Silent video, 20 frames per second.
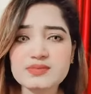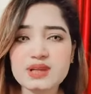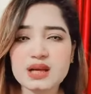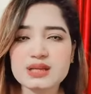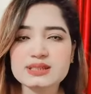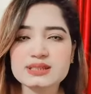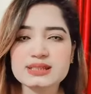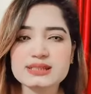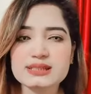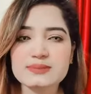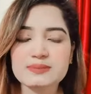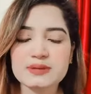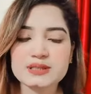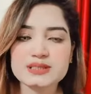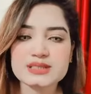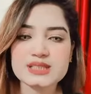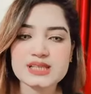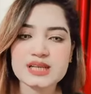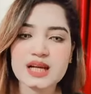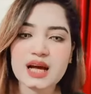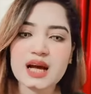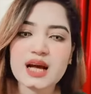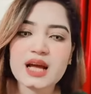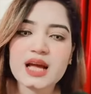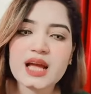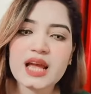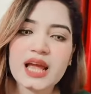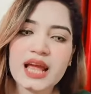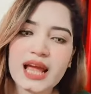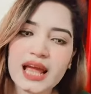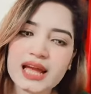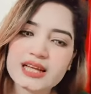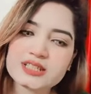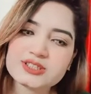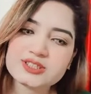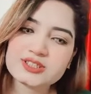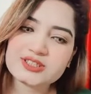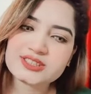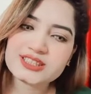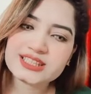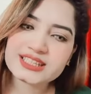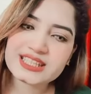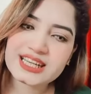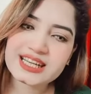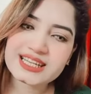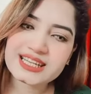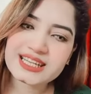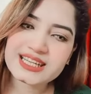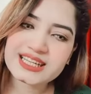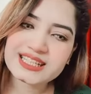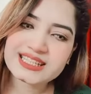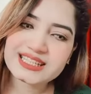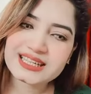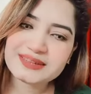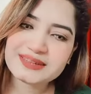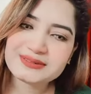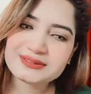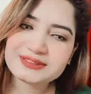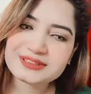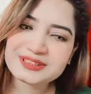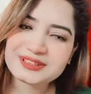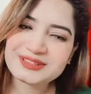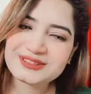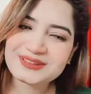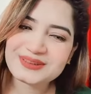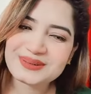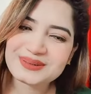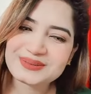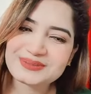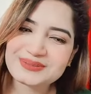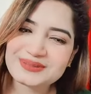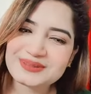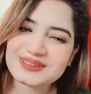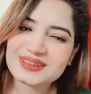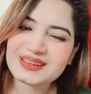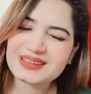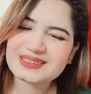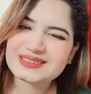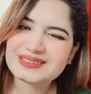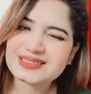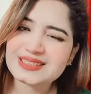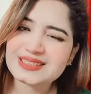দিতে পারছি না এক চোখে তাকাইলে কেমন যেন অদ্ভুত লাগছে